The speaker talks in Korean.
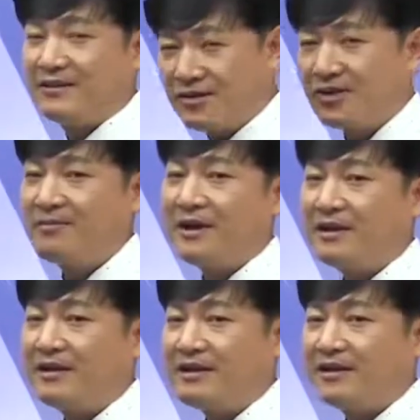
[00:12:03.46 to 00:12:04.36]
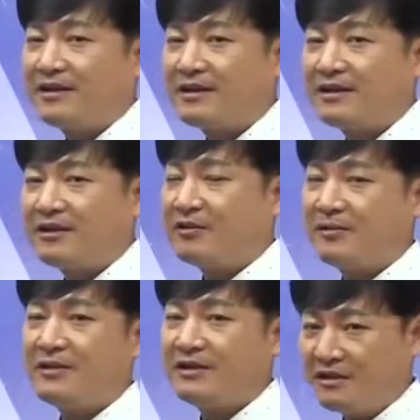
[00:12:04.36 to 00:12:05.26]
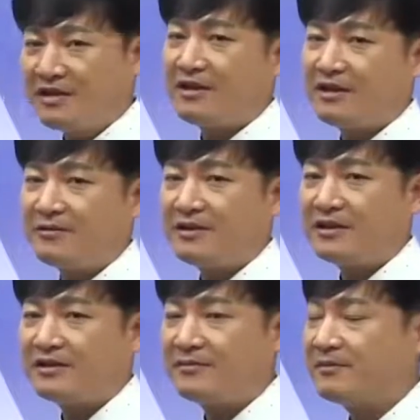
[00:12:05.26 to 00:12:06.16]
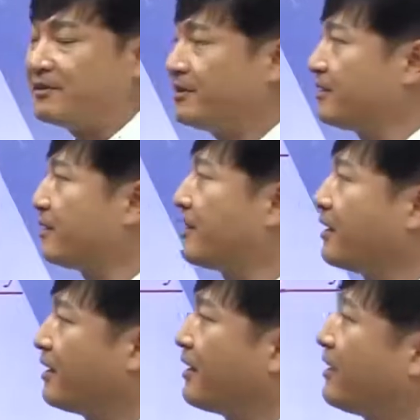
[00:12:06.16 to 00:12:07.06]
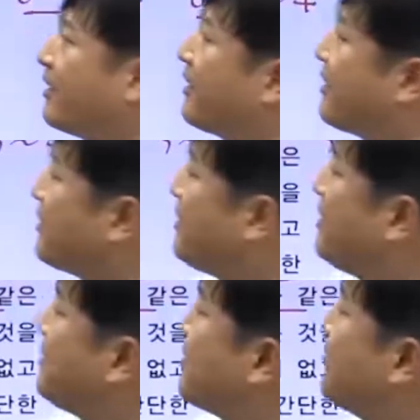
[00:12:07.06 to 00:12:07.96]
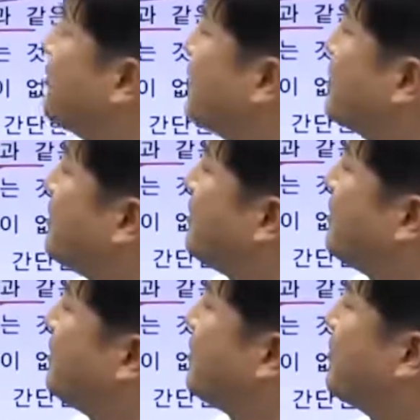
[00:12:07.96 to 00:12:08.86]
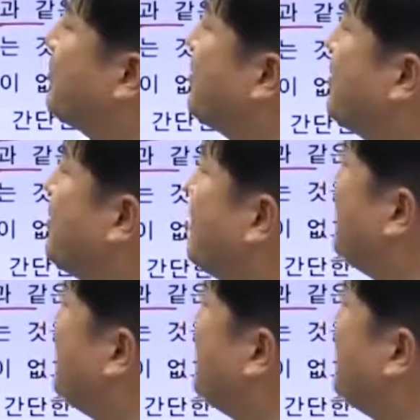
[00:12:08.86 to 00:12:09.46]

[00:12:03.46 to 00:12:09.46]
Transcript: 정말 이 과목이 싫다라고 하시는 분들은 이 제목에 대한 내용과